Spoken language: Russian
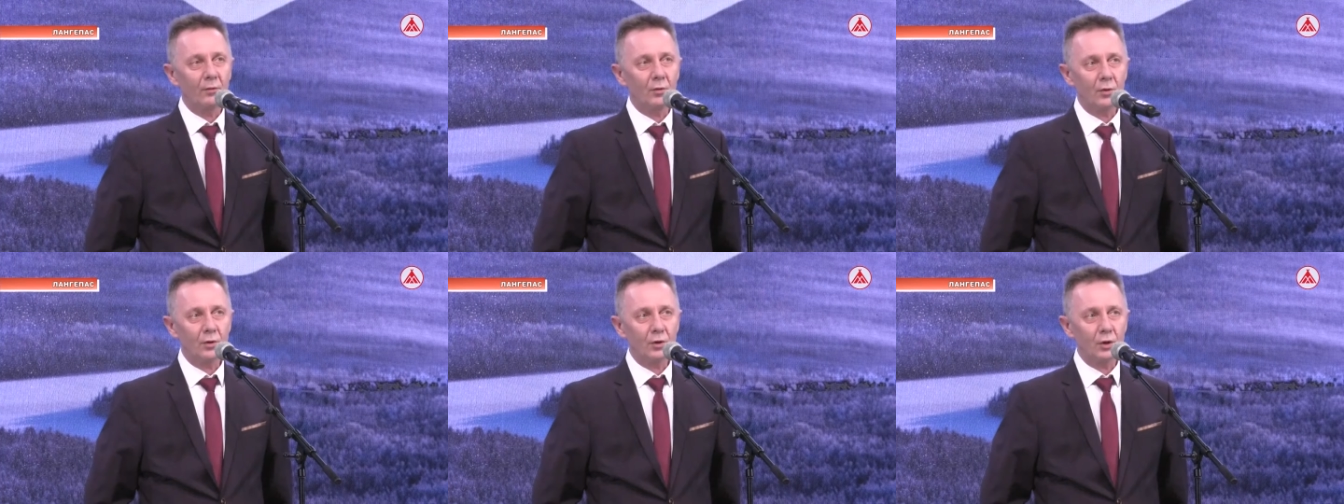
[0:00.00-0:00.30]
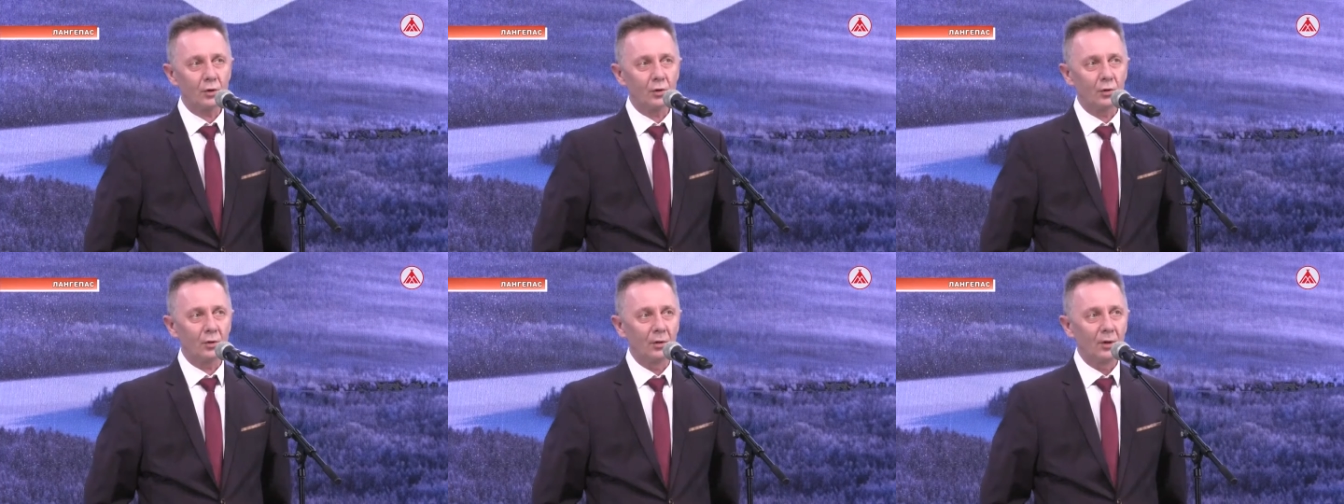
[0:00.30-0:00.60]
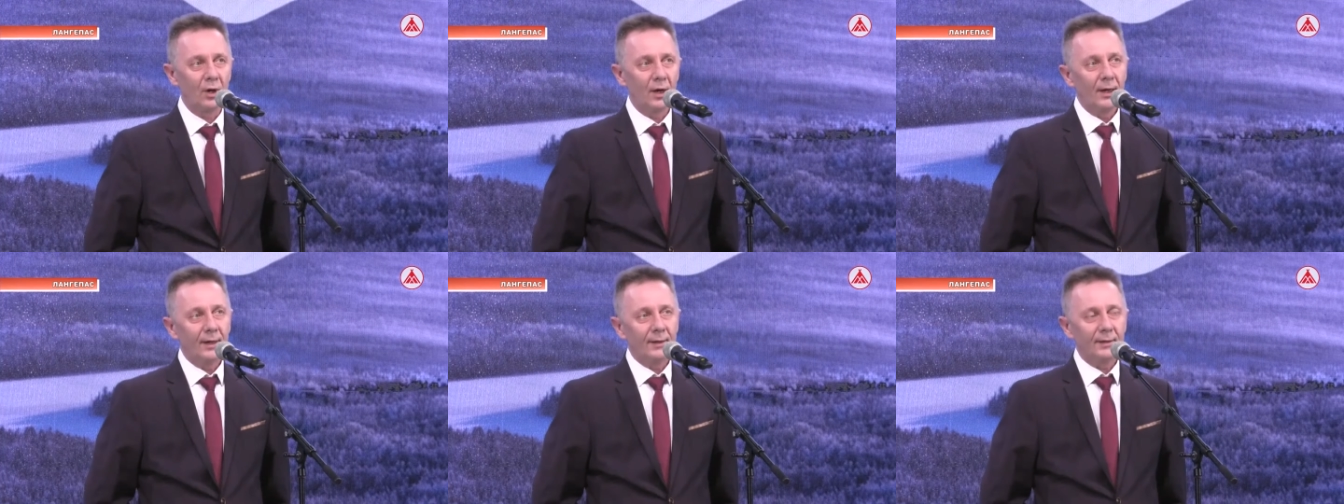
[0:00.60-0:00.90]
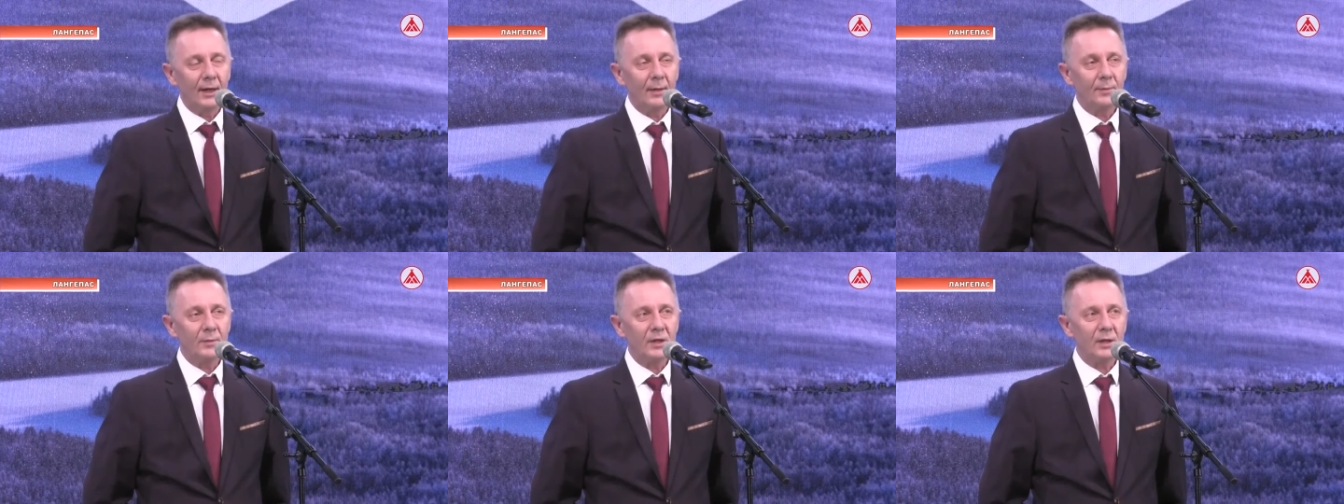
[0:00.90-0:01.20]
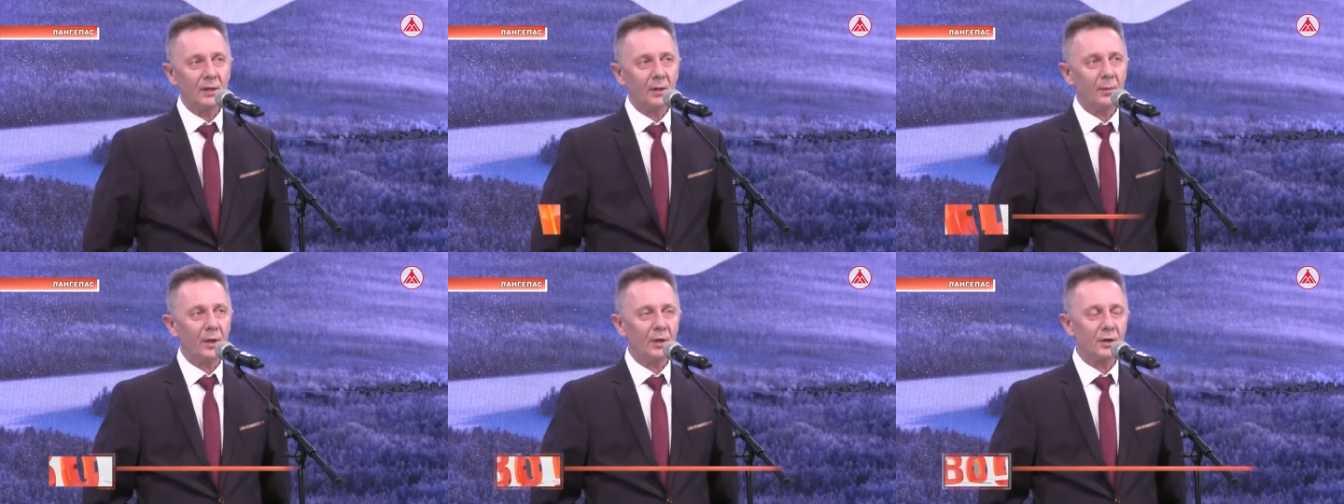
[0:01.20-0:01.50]
того, что там
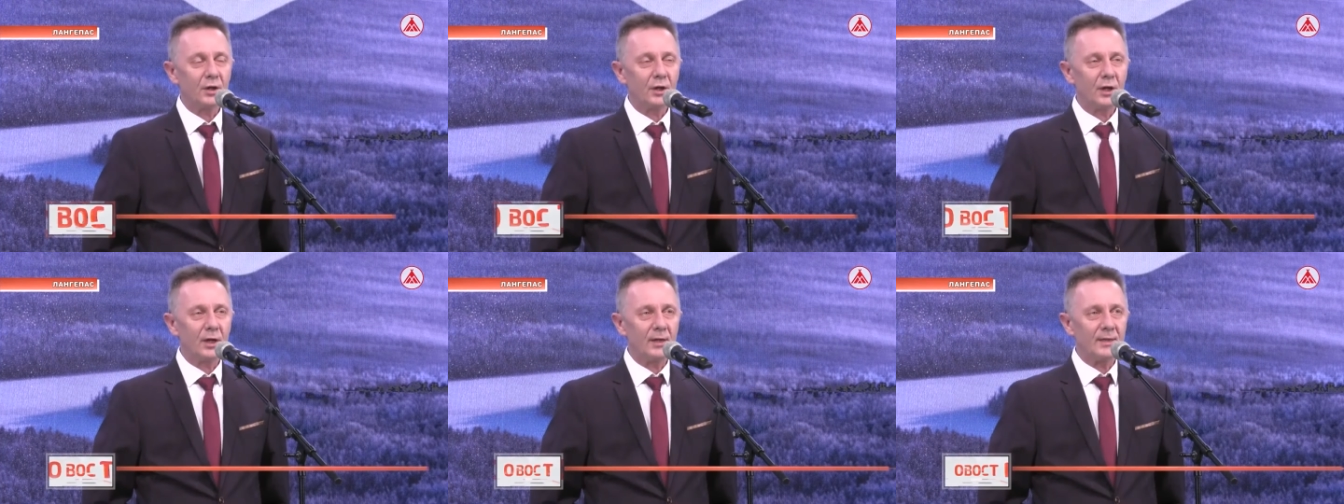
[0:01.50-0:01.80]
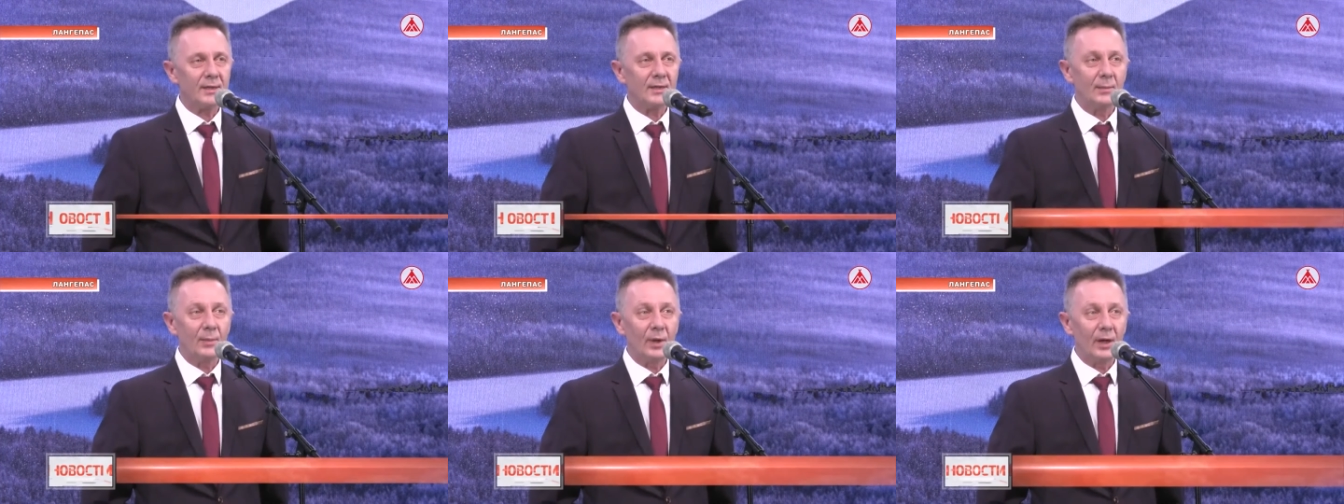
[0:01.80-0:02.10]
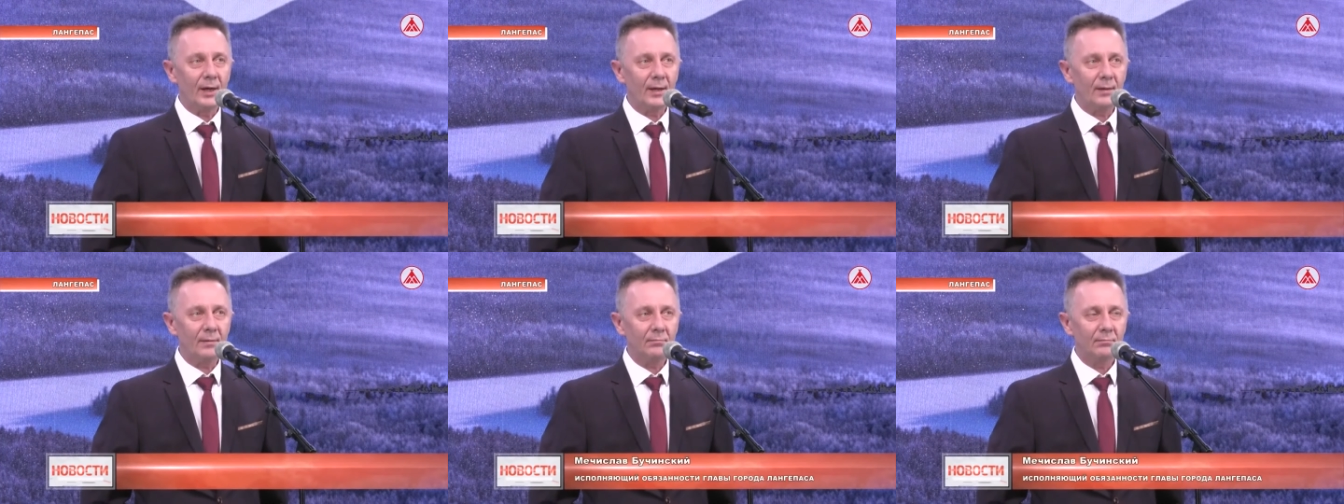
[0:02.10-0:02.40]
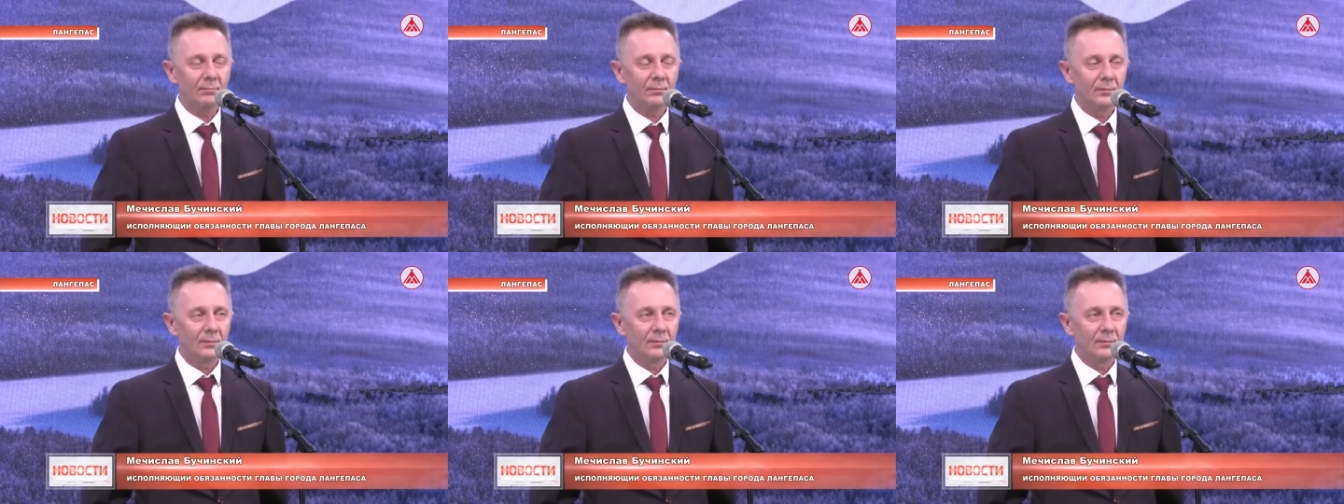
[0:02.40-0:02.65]
где-то большая земля,